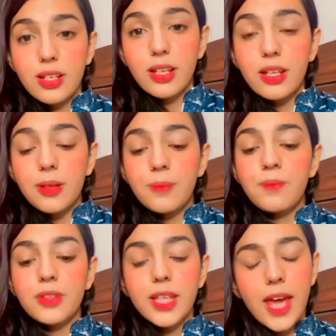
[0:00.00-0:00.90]
फील कर रही थी
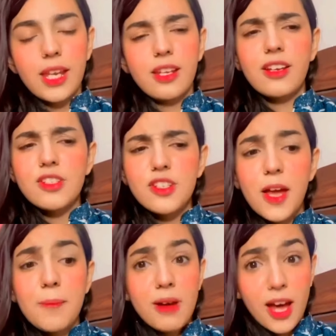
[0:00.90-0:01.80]
खैर
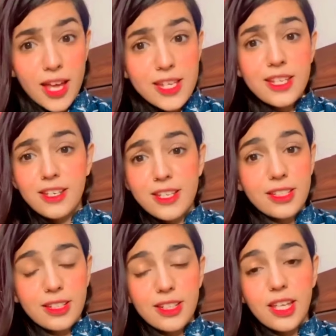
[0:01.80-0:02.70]
कशान भाई ने
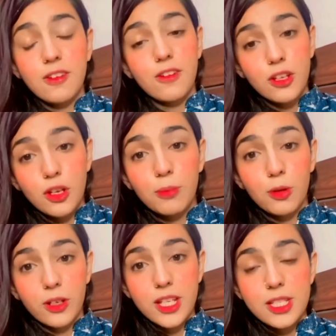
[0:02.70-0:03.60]
रिसेंटली एक वीडियो
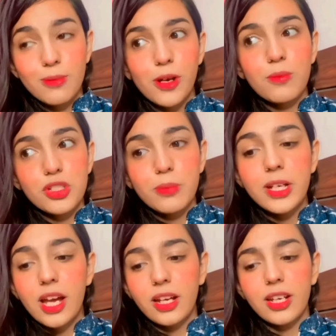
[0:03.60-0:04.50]
अपलोड की जिसमें उन्होंने मुझे
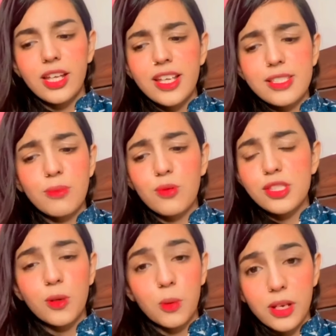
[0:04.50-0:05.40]
भी टारगेट किया कि
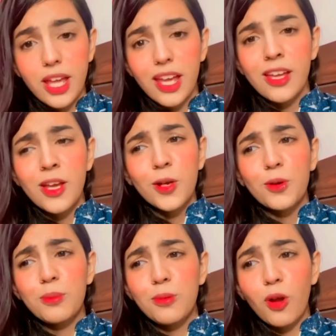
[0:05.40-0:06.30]
समोसी कौन है
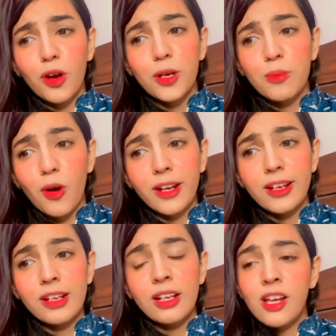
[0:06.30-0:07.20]
कोई ब्लॉगर
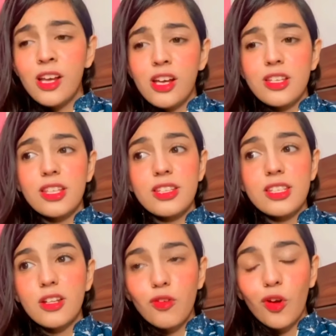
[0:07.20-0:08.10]
मॉडल इतने
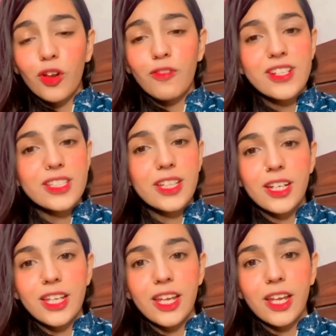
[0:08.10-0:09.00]
ज़्यादा फॉलोवर्स
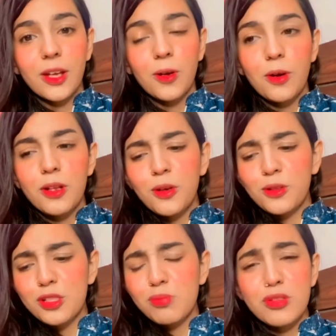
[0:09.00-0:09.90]
कर लिए
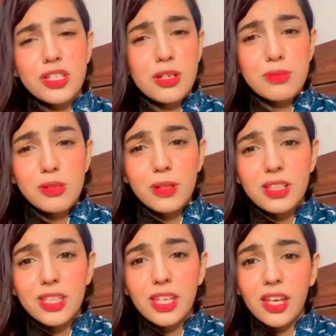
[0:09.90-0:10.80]
इनको तो स्पॉन्सरशिप से
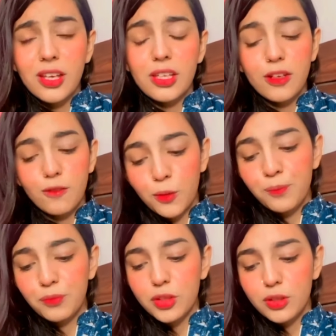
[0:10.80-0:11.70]
मिलती हैं ये
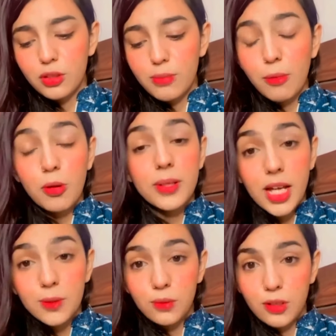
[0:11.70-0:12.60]
वो तो मैं आपको
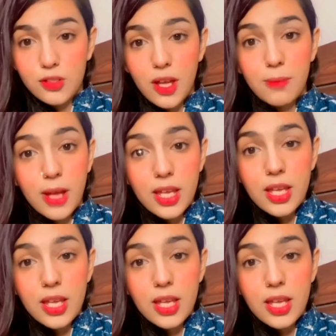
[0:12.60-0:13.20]
बता दूँ किसान